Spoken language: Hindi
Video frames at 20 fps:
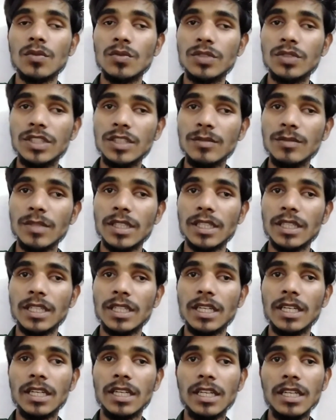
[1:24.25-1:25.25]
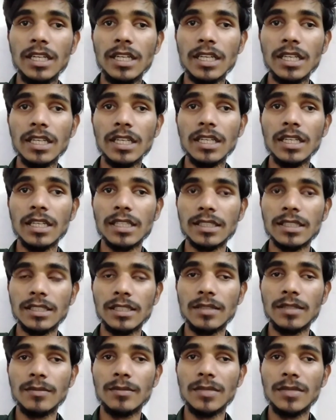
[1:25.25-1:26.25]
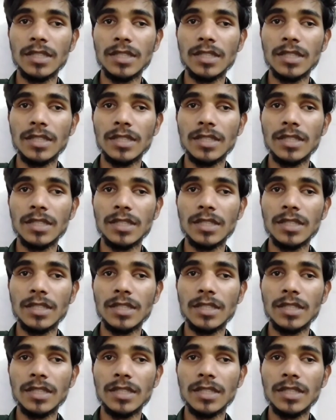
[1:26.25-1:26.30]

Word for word: उसी में एंट्री कैसे